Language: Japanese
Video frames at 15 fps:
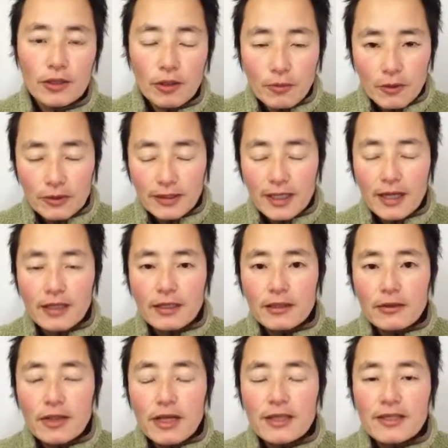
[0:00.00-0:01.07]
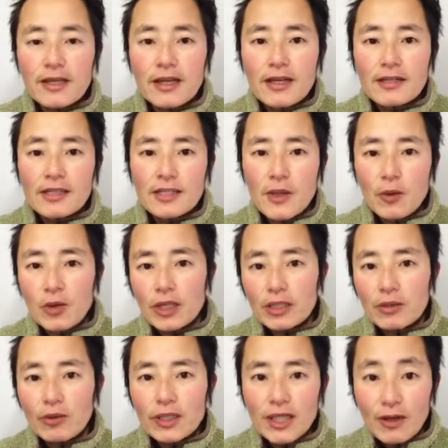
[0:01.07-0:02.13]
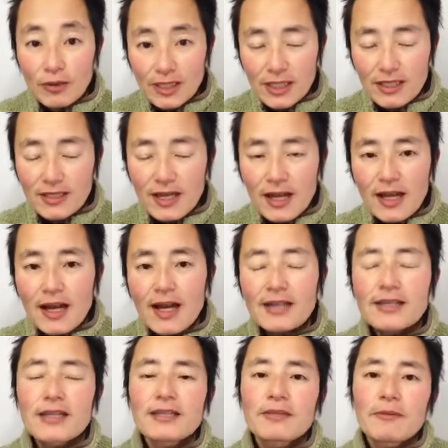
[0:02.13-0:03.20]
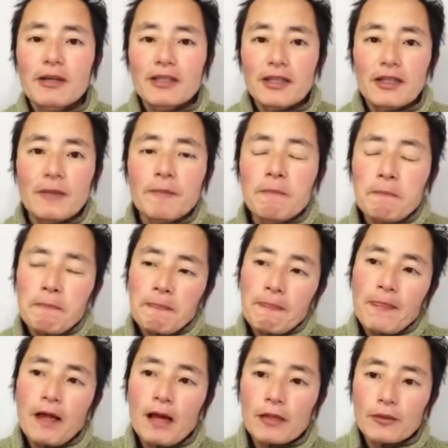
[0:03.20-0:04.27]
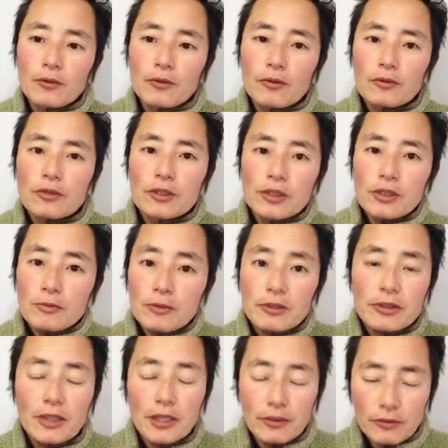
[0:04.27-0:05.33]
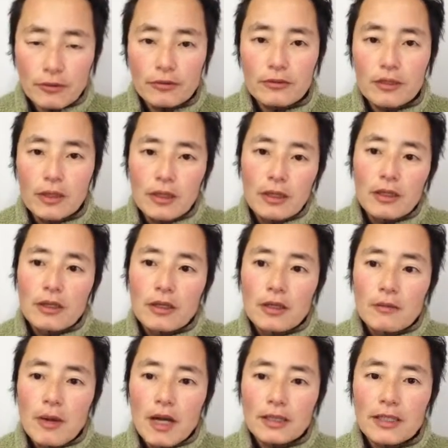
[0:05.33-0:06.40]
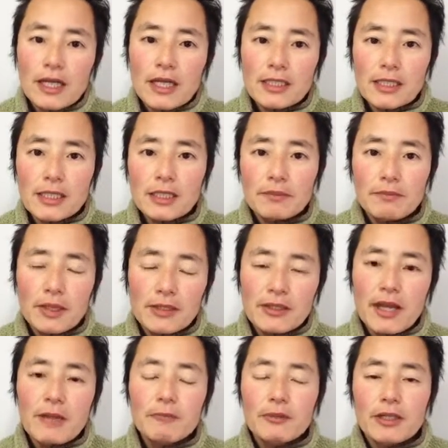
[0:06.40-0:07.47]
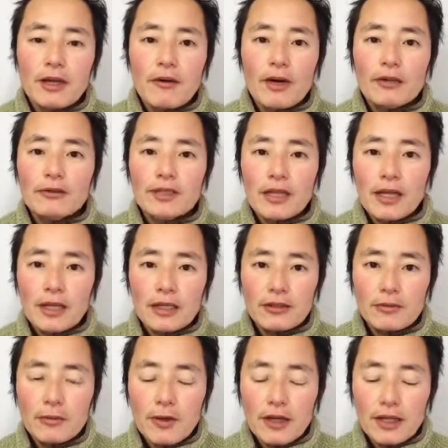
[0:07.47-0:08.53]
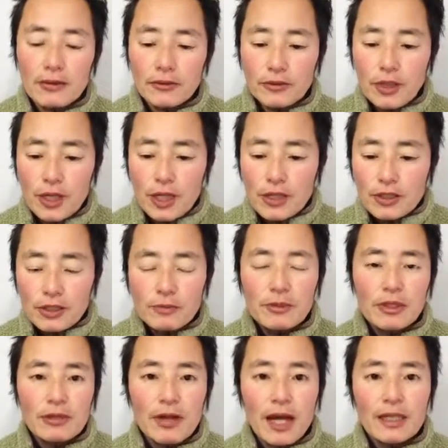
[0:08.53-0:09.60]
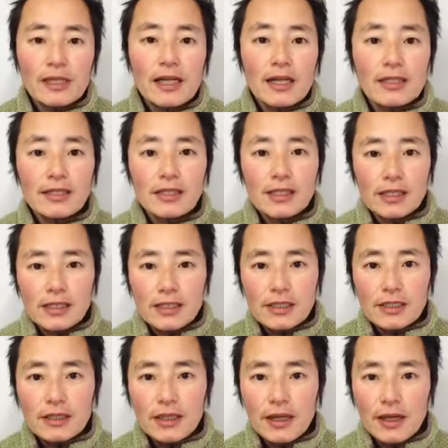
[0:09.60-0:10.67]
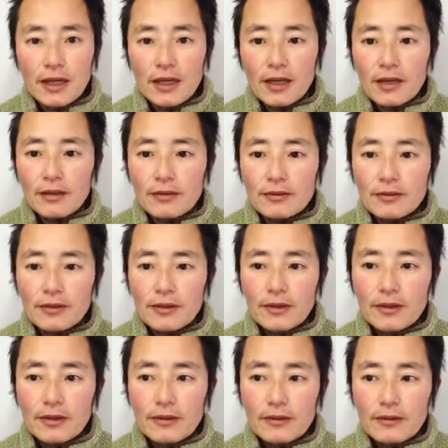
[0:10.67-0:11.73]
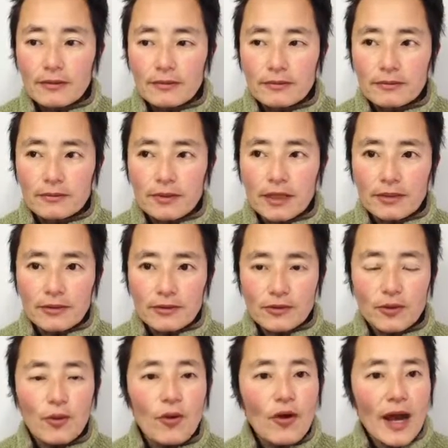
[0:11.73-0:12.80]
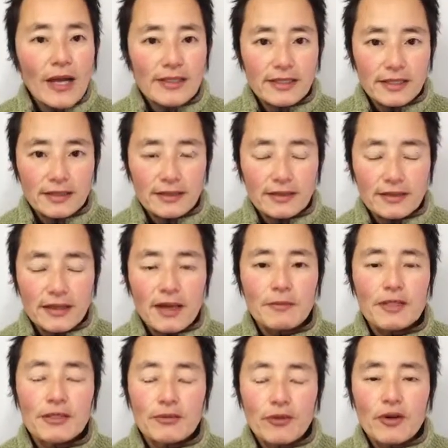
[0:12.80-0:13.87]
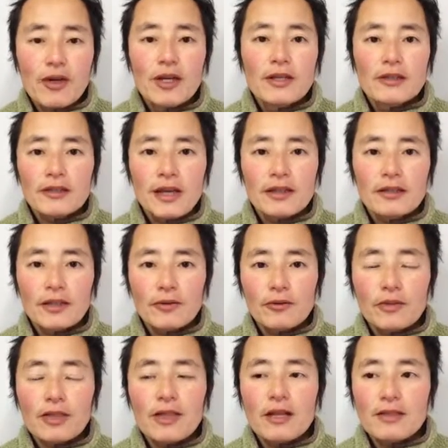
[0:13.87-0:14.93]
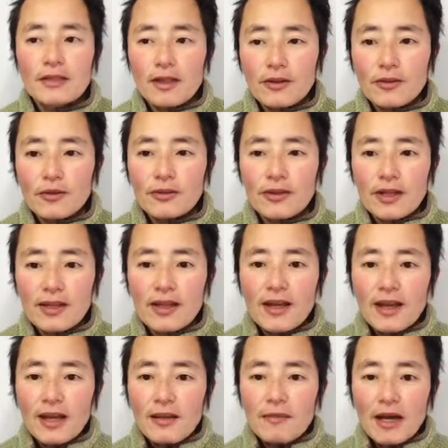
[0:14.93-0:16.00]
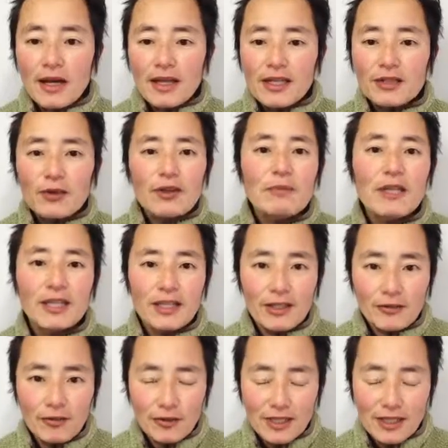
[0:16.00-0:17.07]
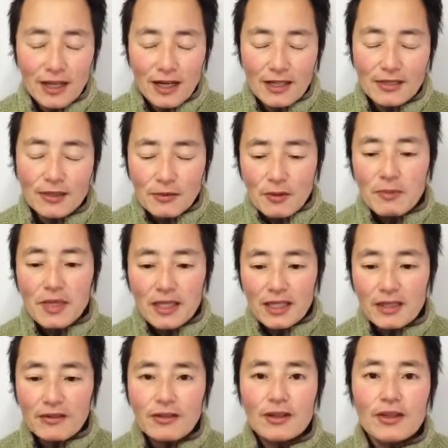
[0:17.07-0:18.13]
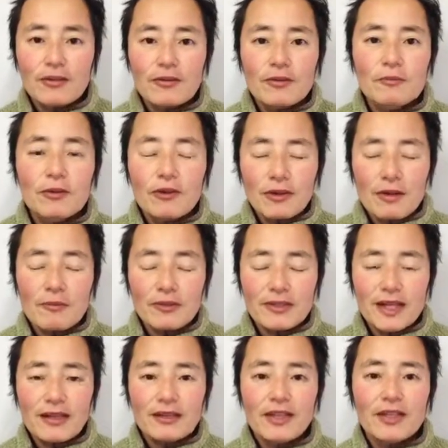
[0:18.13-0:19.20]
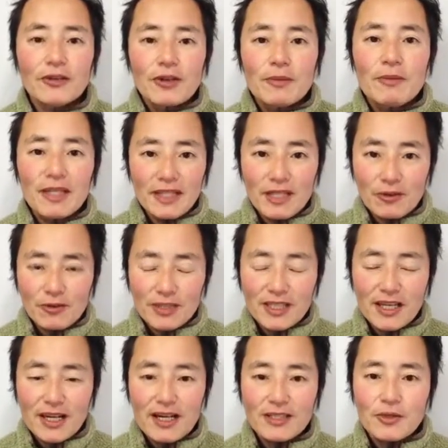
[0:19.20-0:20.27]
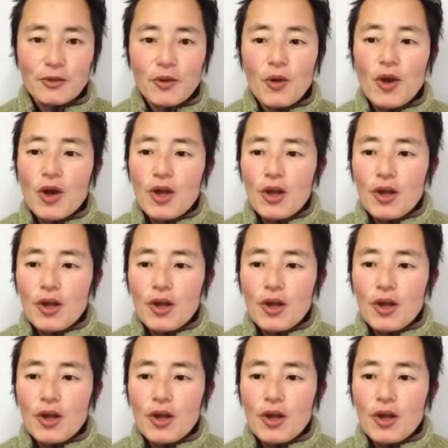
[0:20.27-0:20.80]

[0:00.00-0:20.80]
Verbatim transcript: どうも、タカキートです。実はこれ撮り直しです。朝一番に、あの、ズームっていう、まあ、新しい、まあ、スカイプに変わるんじゃないかと思われる、ズームっていう新しい、えー、なんていうの、情報配信サービスを使って撮ってたんですけど、それで、まあ、一人ミーティングをしながら、ズームミーティングっていうプログラムを使って、一人ミーティングをしながら、その